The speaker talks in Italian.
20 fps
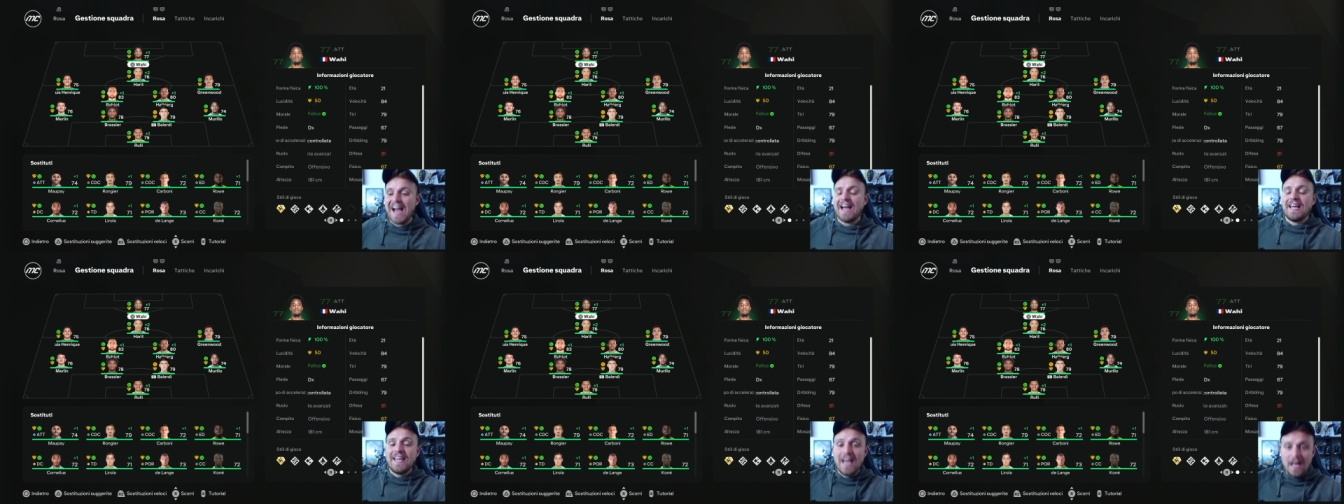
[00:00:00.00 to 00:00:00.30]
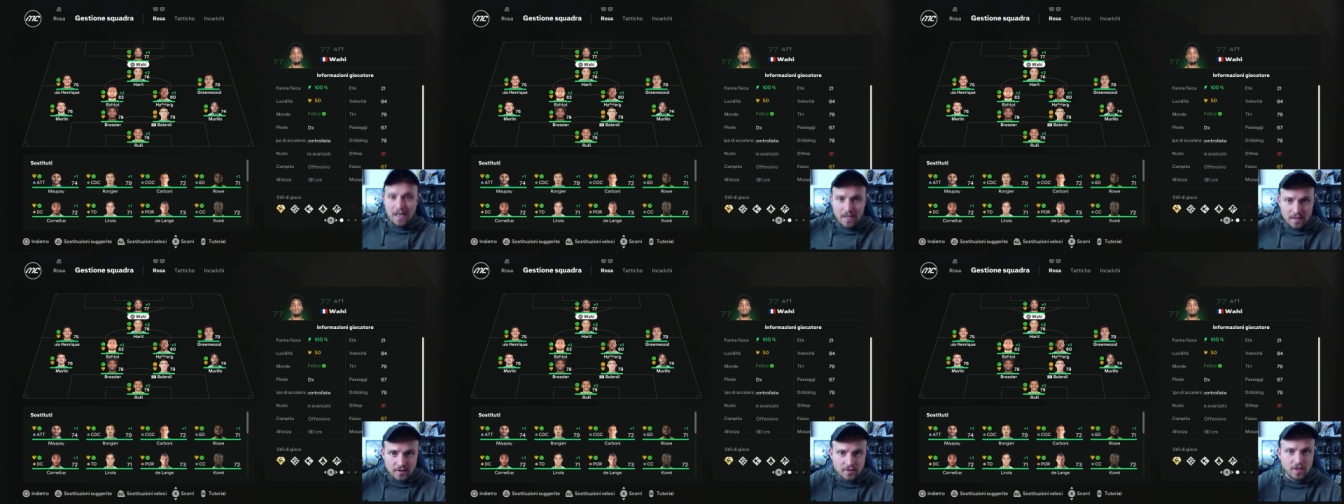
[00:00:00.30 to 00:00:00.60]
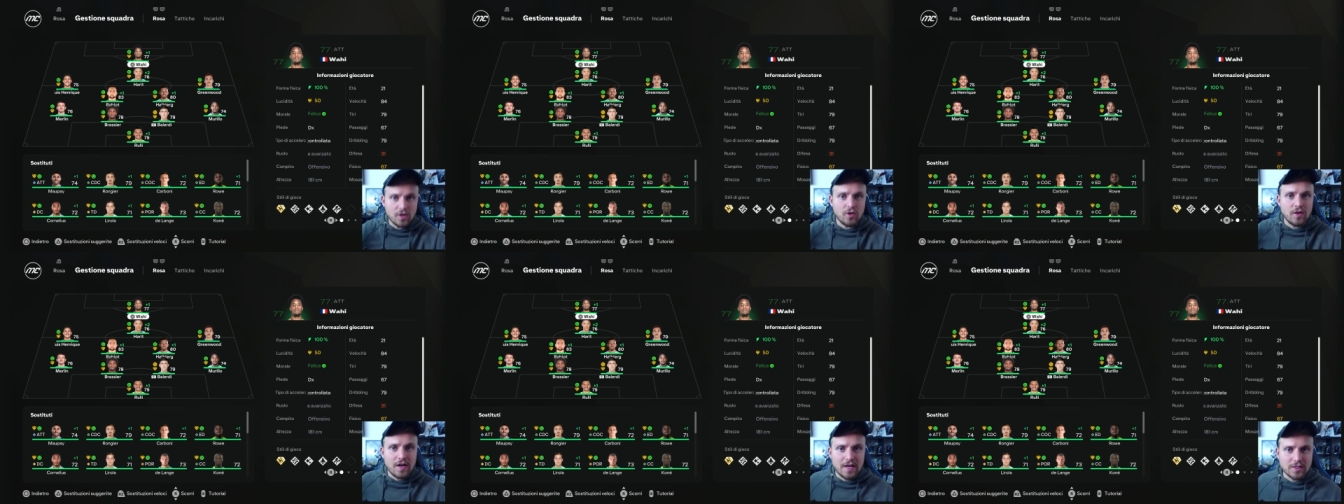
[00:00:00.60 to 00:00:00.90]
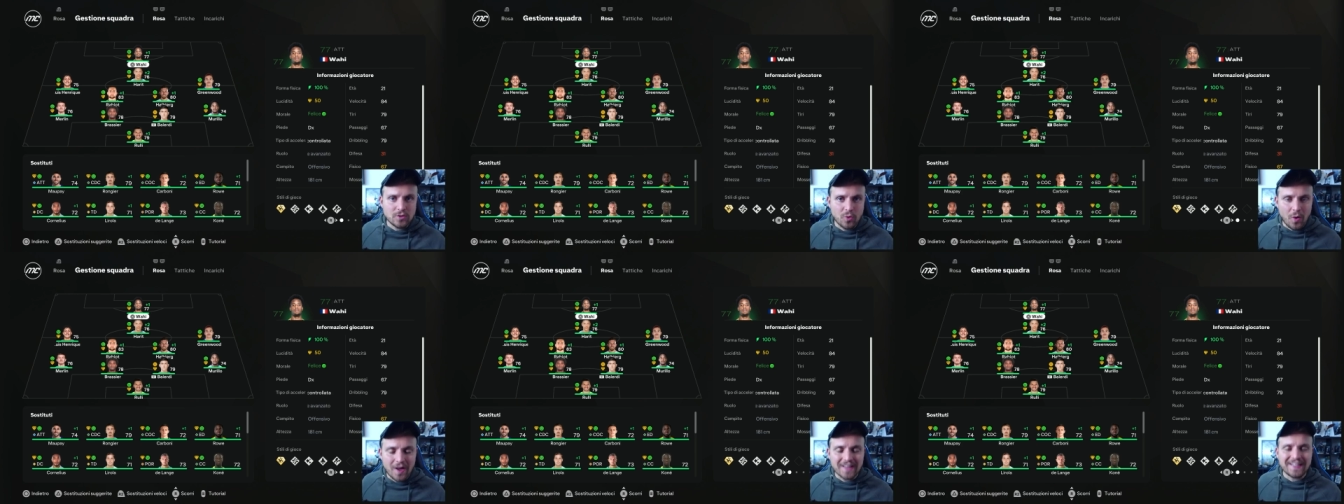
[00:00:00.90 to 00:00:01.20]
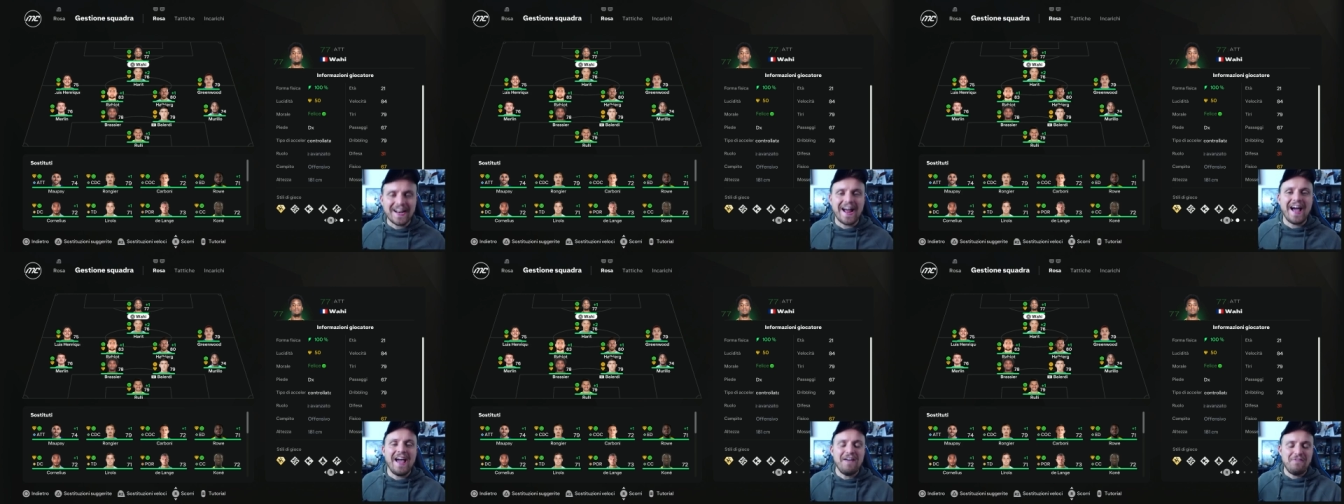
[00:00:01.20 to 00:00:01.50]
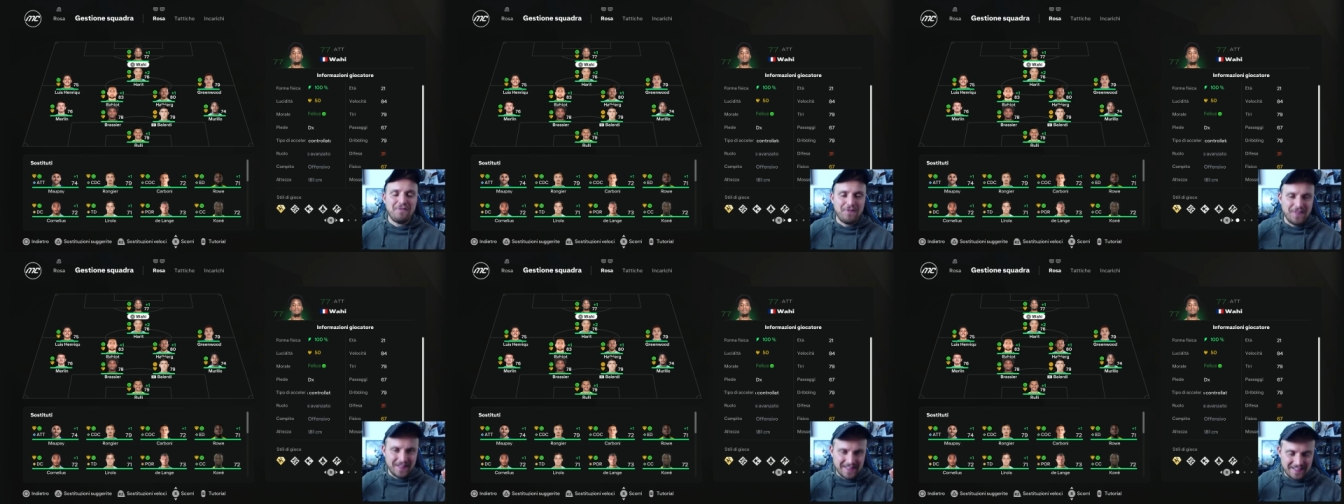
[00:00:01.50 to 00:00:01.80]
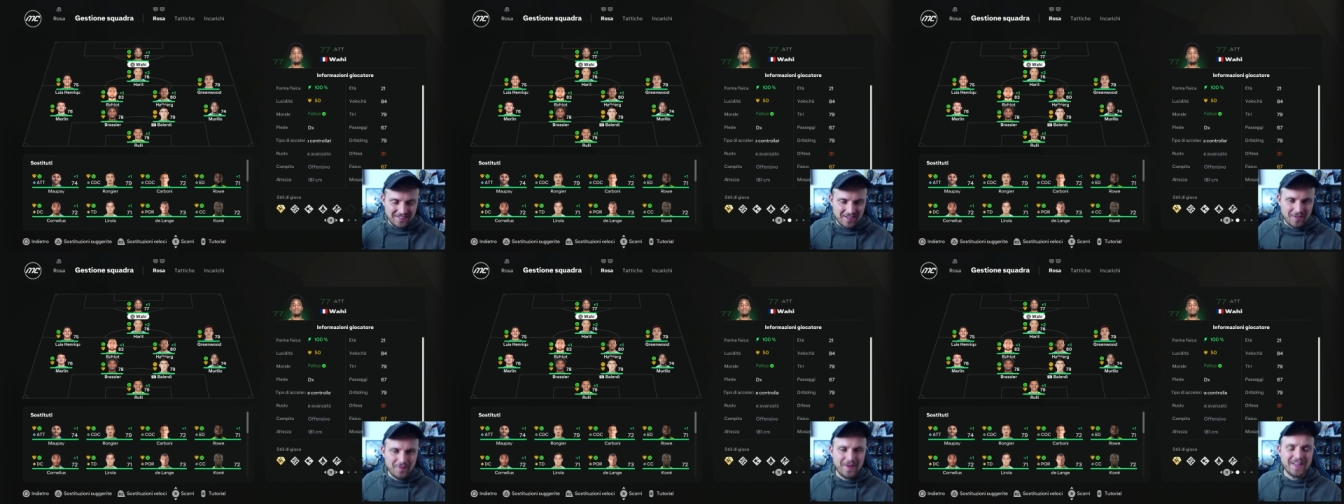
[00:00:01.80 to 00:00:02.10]
che all'interno della squadra ha
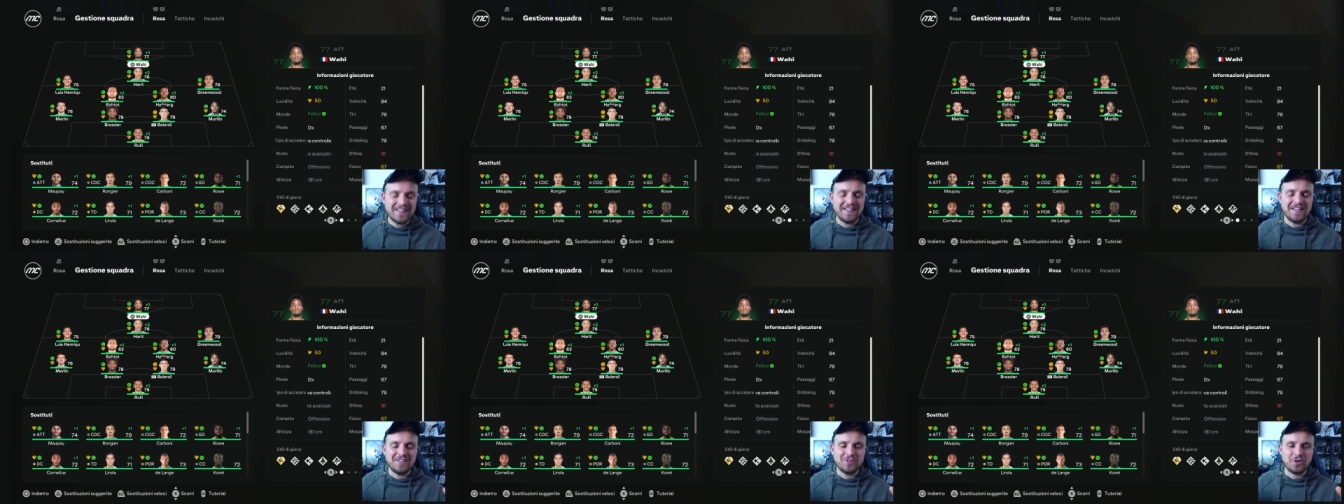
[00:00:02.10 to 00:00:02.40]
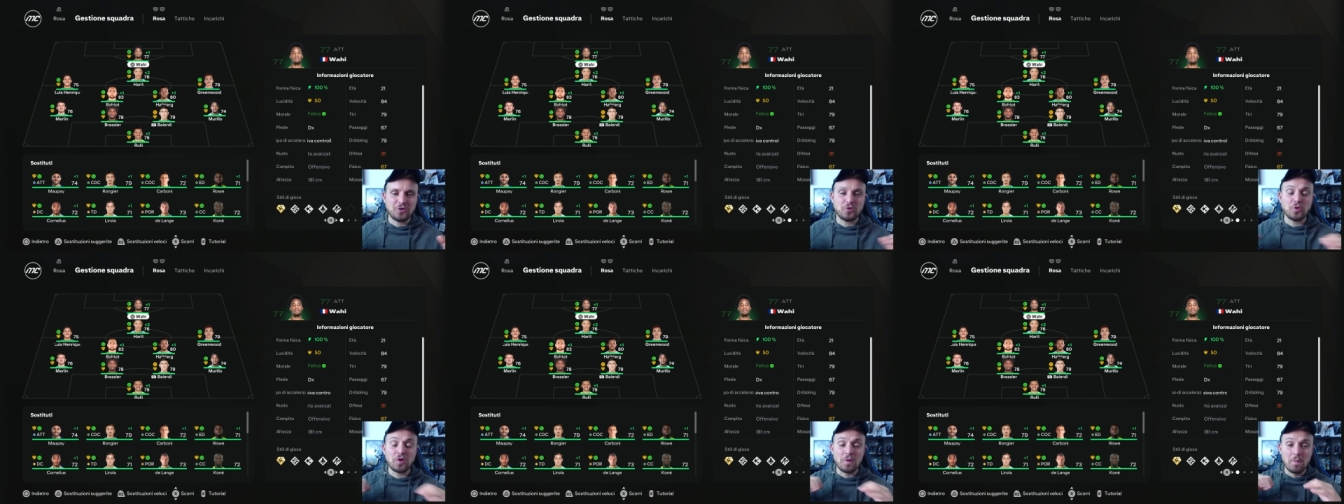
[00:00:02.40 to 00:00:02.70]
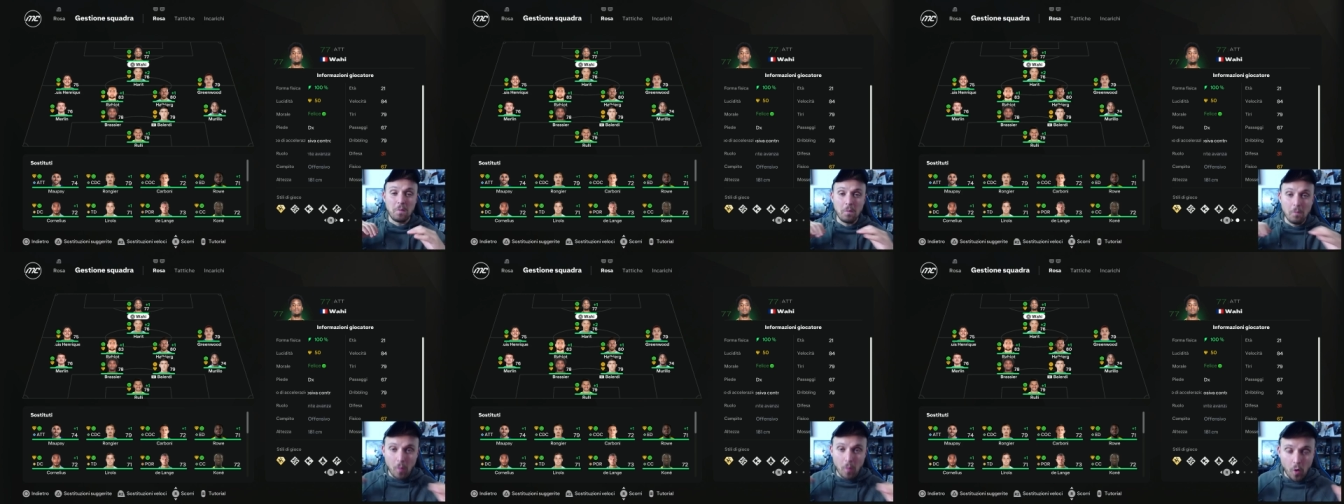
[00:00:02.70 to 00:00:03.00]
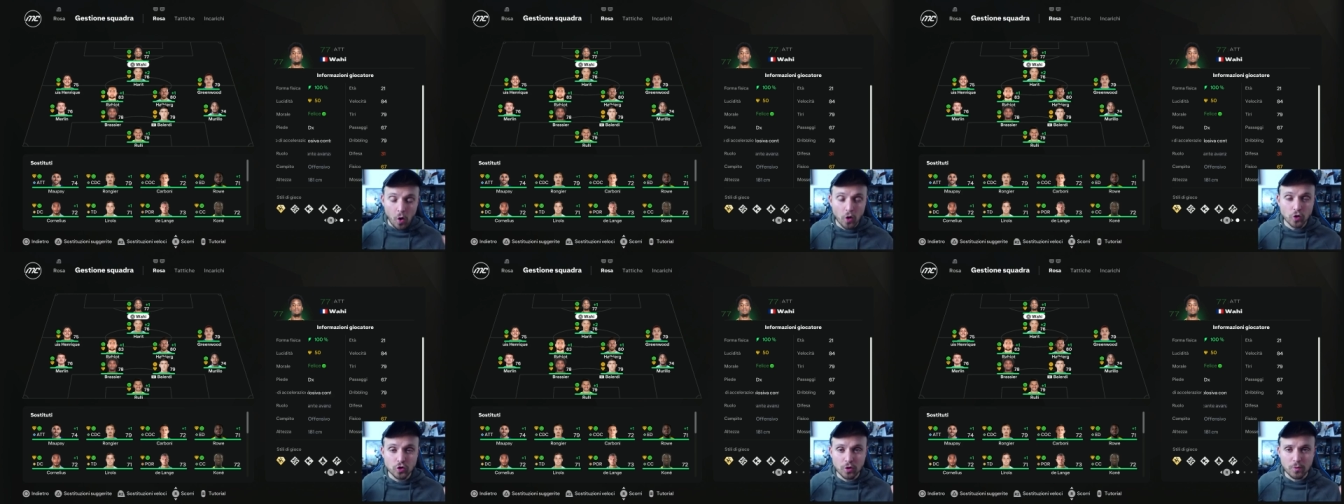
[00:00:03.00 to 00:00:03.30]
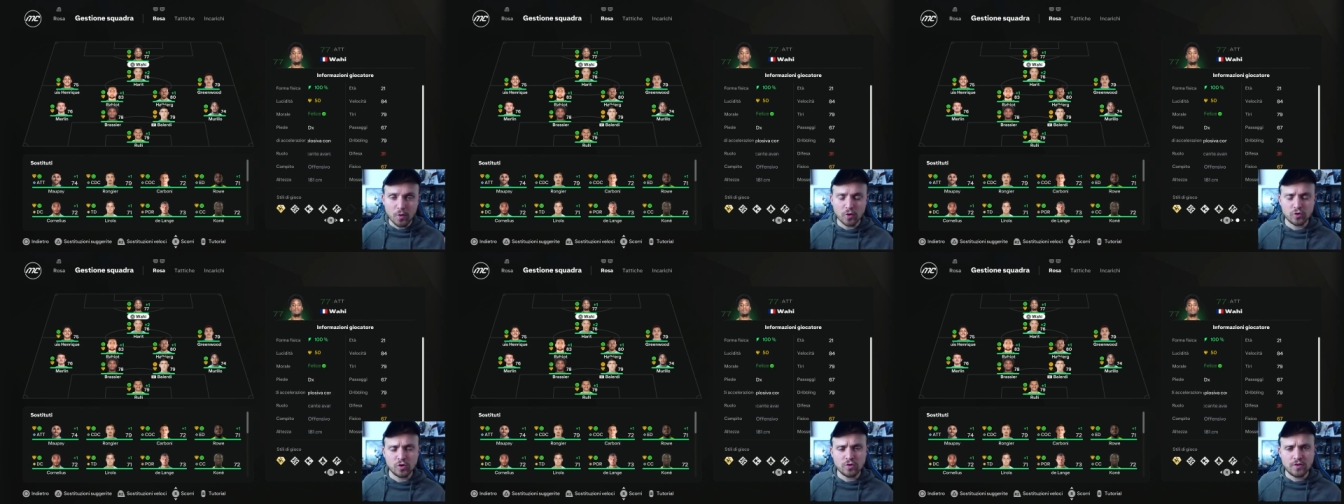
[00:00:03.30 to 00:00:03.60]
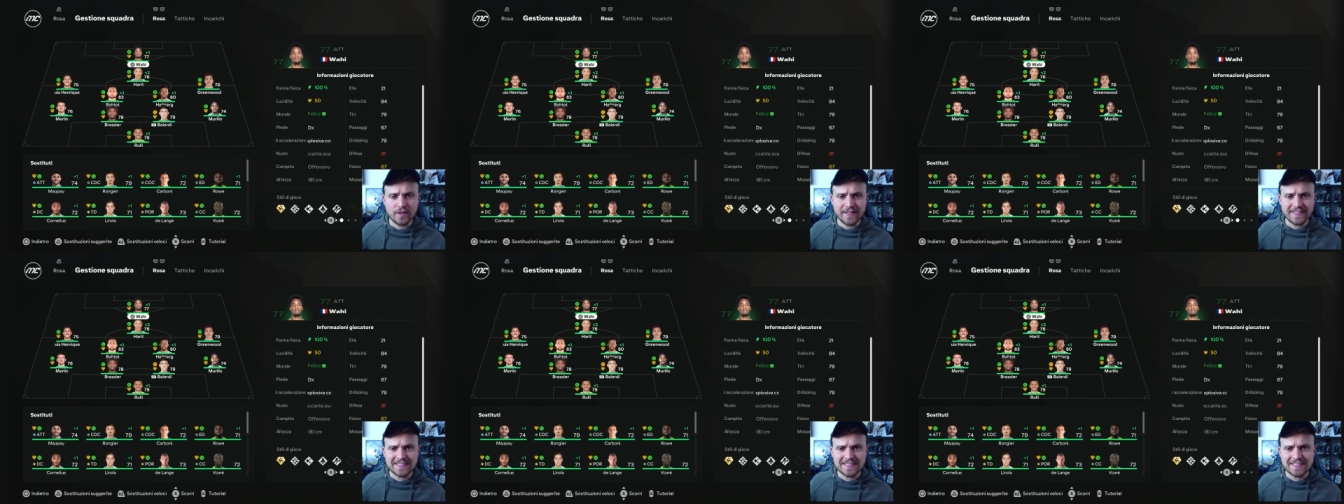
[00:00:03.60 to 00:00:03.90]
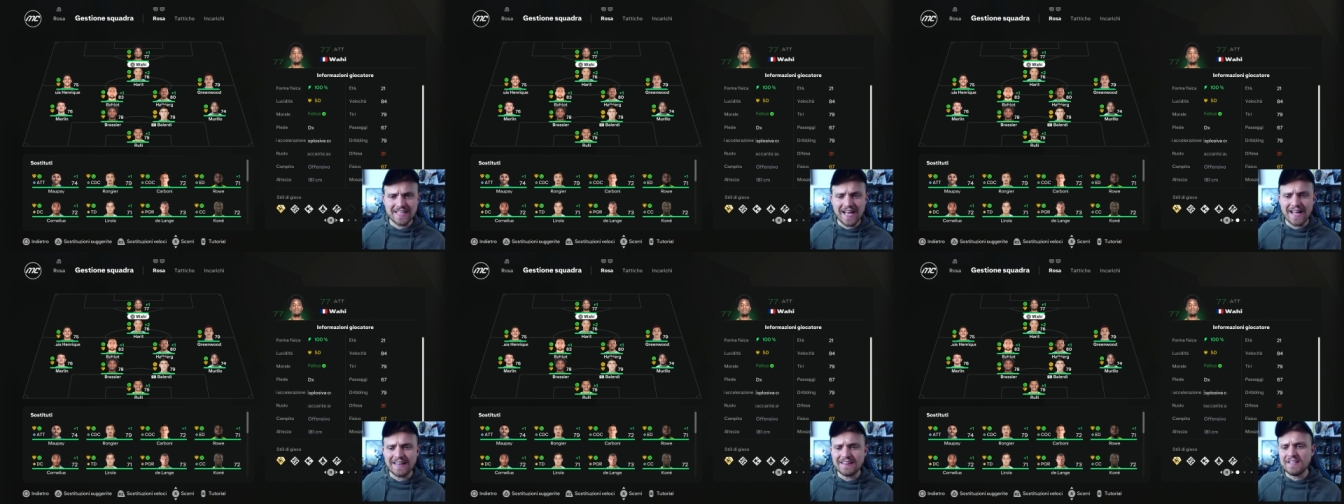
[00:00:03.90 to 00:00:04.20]
effettivamente dei giocatori molto molto
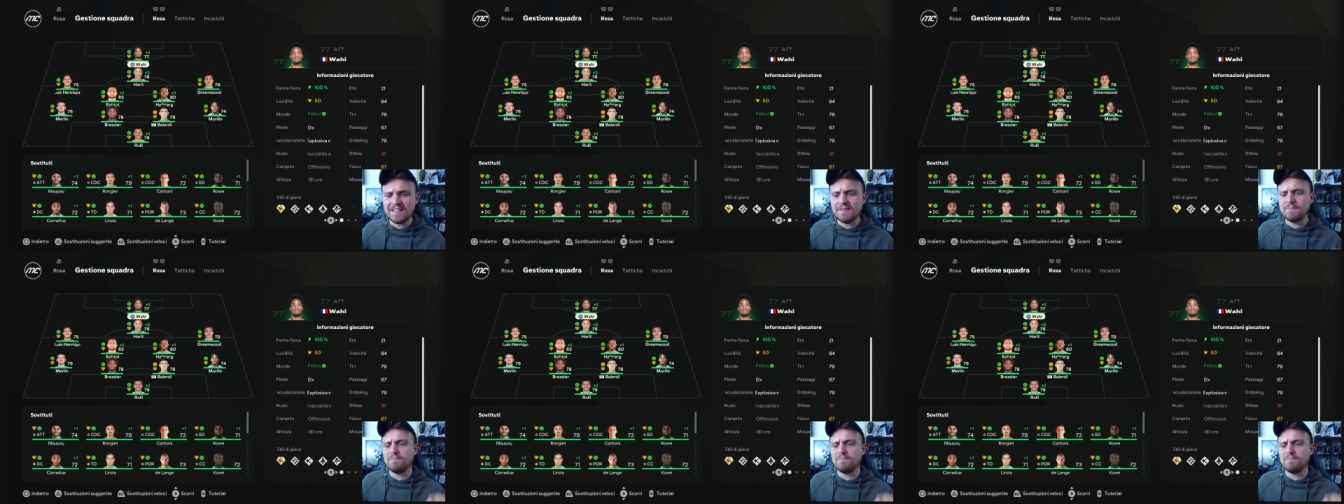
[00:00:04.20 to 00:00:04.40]
interessanti,